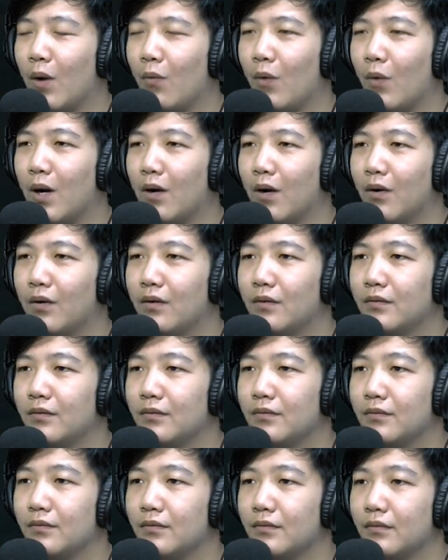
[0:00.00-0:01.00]
wang.
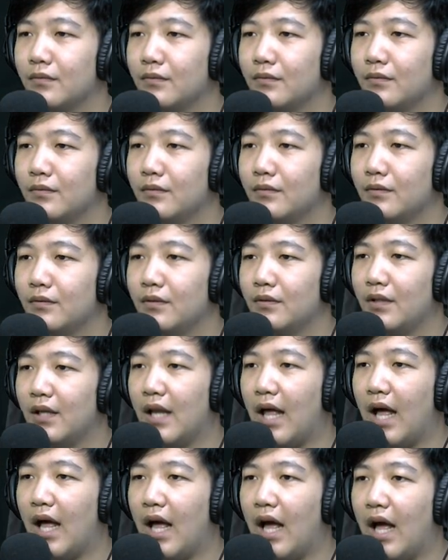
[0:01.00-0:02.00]

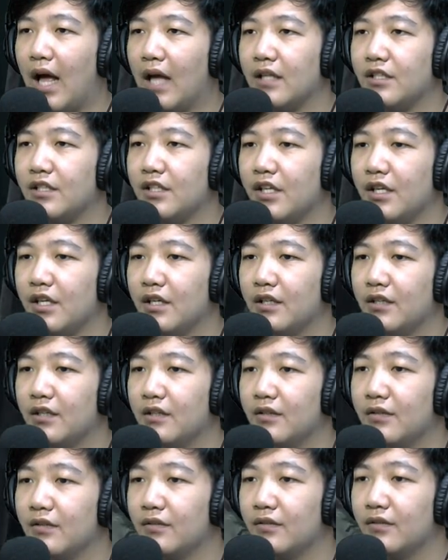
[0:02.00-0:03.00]
Lah, sih.
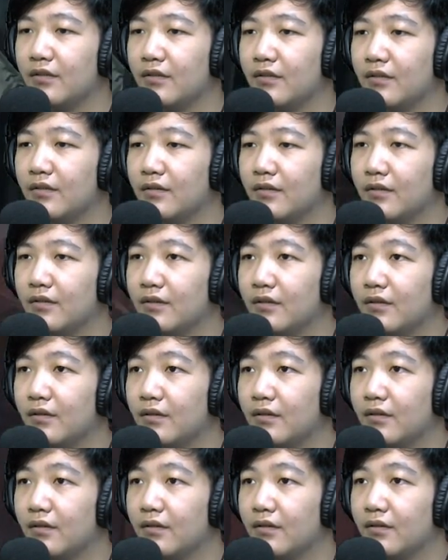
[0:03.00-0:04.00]
Hmm. We
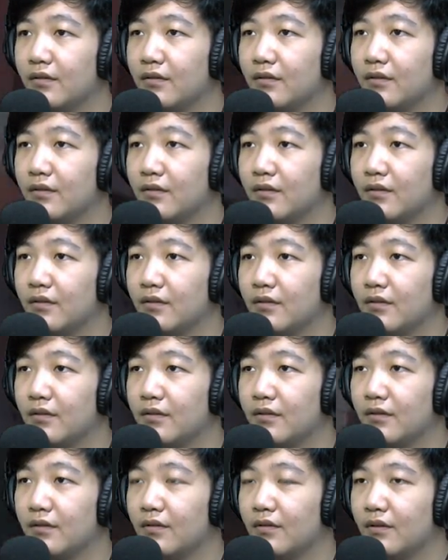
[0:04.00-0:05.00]
need to reconnect
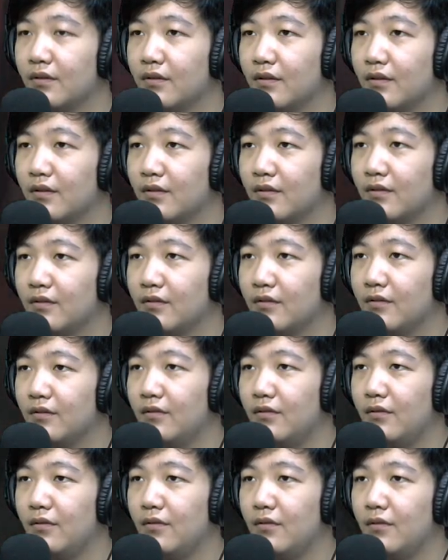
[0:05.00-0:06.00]
that wire
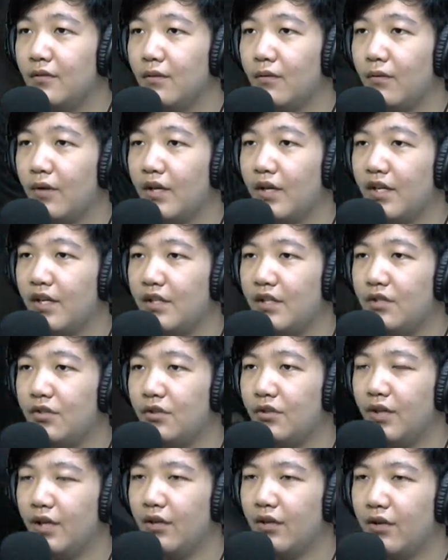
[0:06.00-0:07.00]
somehow. We need
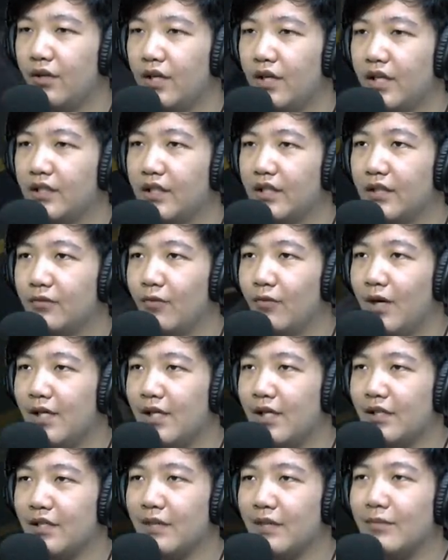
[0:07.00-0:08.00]
to reconnect that
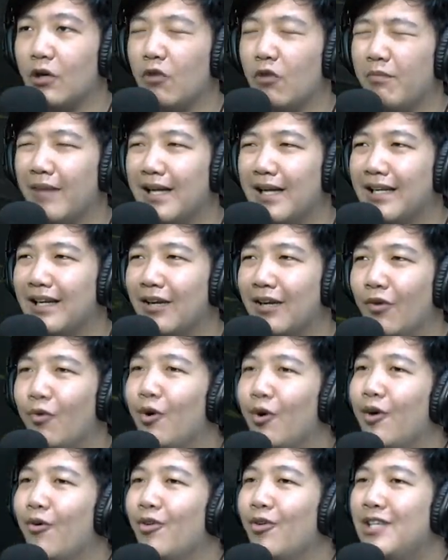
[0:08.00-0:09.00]
wire somehow. Paling
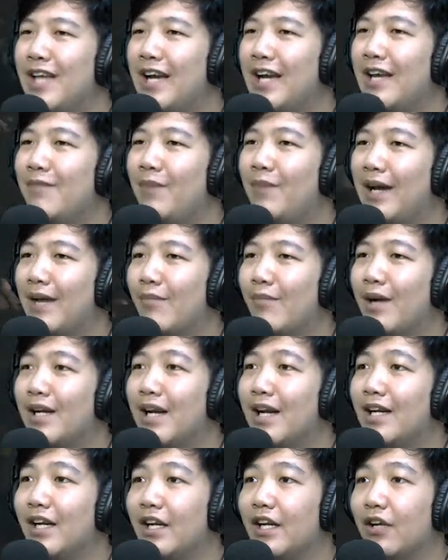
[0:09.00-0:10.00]
gua gua yakin pakai
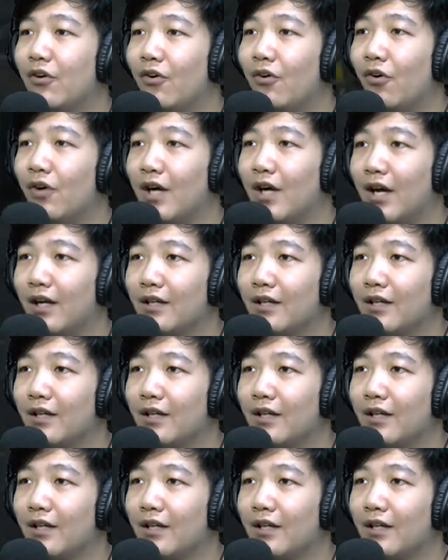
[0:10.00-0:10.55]
badannya nih. Oh enggak.